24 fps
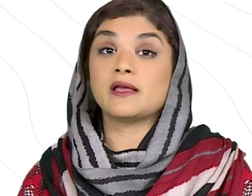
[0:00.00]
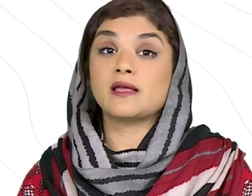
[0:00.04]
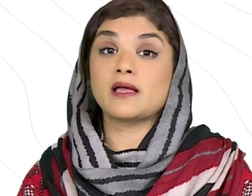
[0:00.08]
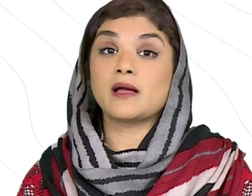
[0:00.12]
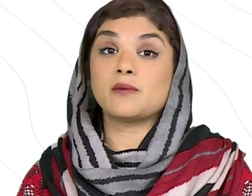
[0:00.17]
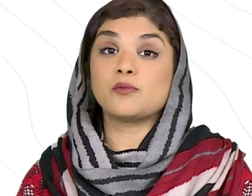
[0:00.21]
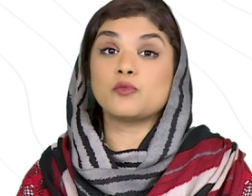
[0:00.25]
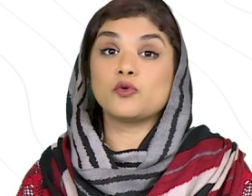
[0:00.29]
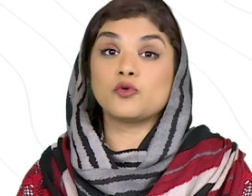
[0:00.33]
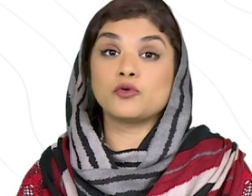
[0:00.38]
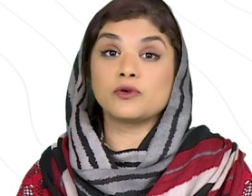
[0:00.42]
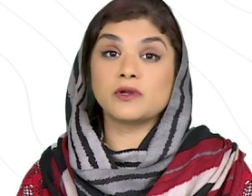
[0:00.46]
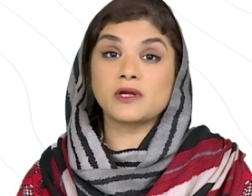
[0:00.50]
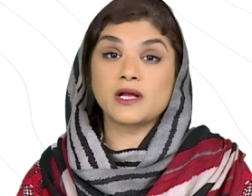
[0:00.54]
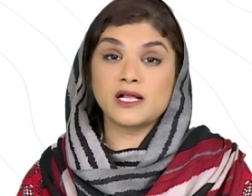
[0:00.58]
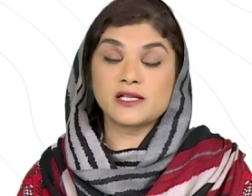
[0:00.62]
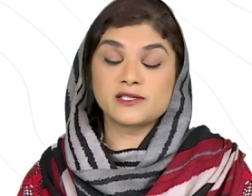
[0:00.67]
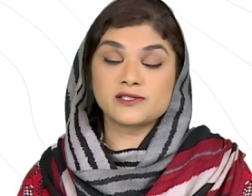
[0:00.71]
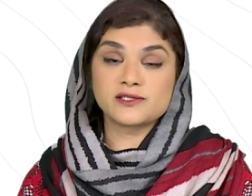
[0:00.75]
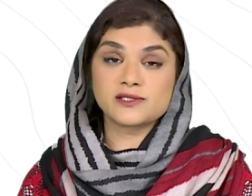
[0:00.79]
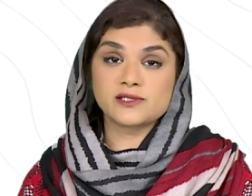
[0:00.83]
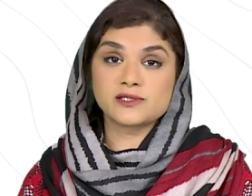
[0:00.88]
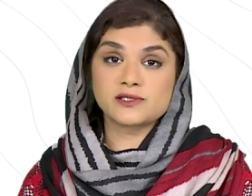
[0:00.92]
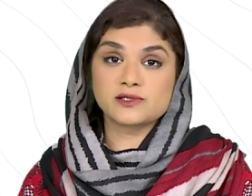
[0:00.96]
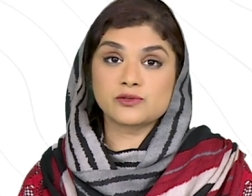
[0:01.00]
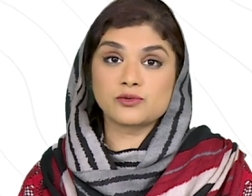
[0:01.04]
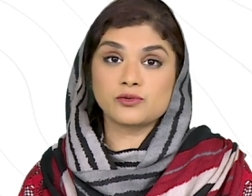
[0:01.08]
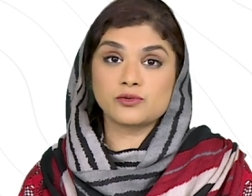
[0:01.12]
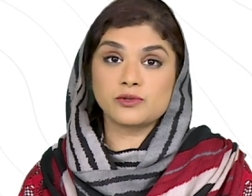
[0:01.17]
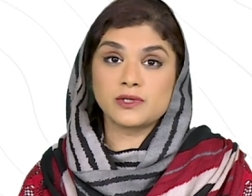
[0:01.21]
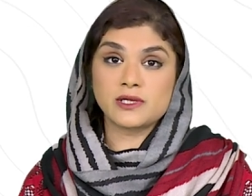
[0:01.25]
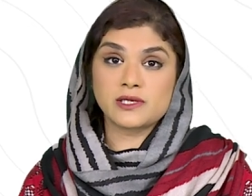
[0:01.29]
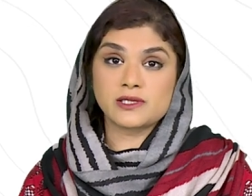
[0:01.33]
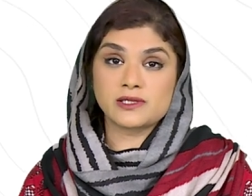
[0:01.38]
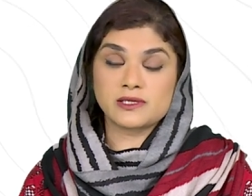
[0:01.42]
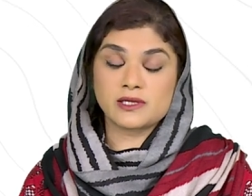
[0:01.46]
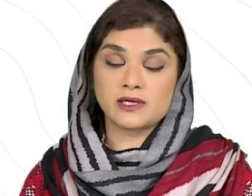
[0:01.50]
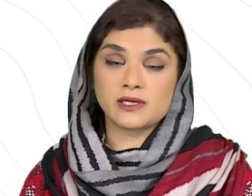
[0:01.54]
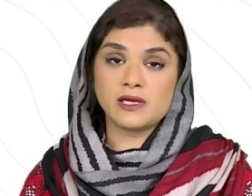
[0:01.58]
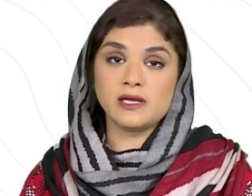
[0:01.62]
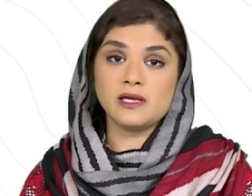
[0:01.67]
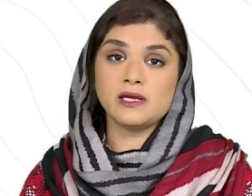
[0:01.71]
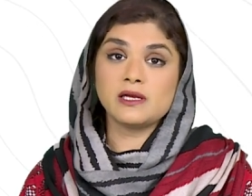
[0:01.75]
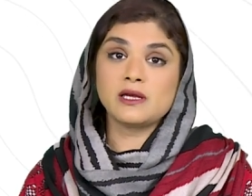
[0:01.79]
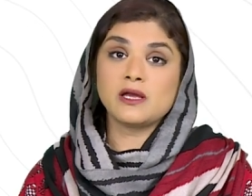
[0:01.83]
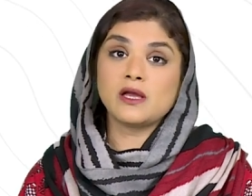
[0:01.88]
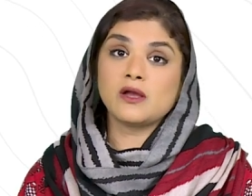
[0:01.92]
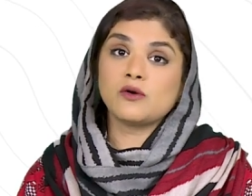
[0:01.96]
है कि हम उन कल्चर्स को देख
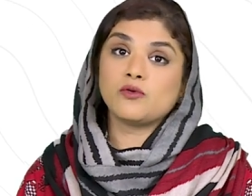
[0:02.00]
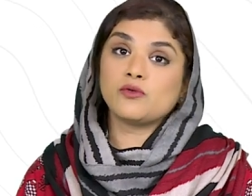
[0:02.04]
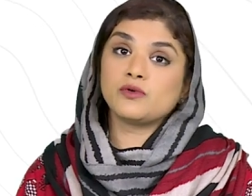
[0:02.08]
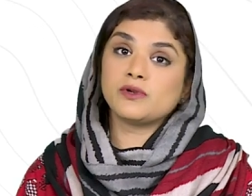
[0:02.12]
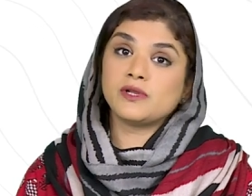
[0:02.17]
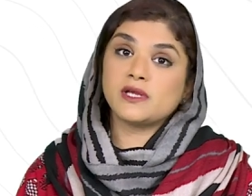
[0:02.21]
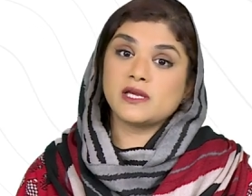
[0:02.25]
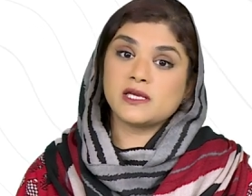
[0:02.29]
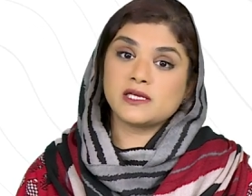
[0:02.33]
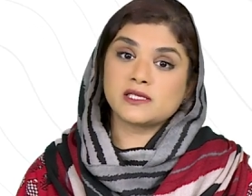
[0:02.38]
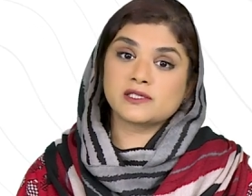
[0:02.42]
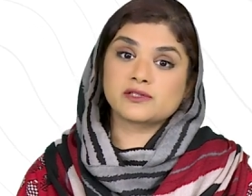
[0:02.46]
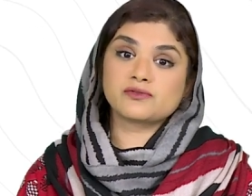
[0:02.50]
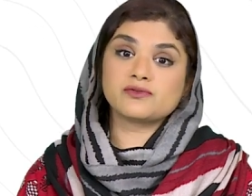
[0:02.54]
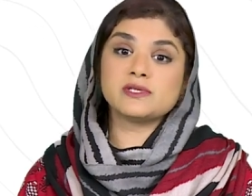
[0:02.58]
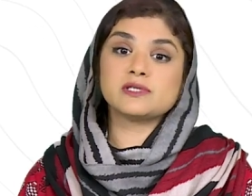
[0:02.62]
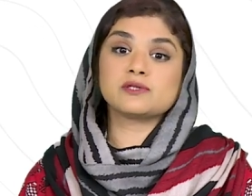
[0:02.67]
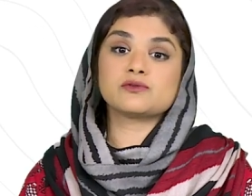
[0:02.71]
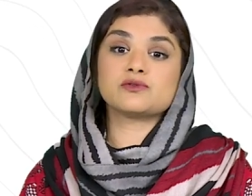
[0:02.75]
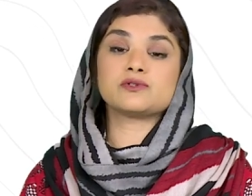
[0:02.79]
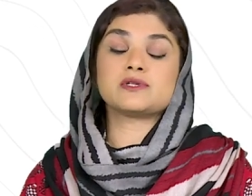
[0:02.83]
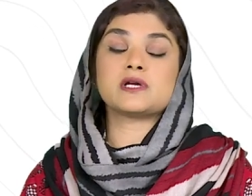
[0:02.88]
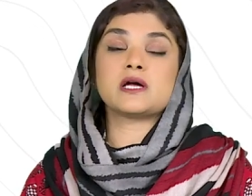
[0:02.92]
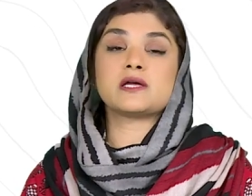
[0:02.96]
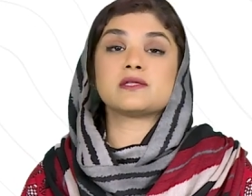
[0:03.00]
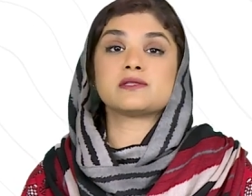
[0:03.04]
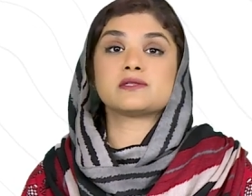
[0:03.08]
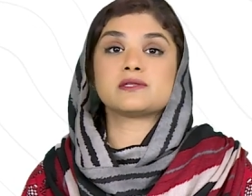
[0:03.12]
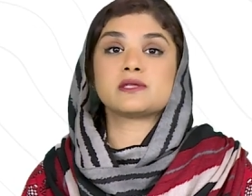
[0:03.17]
सकें उनकी हिस्ट्रीज़ को जान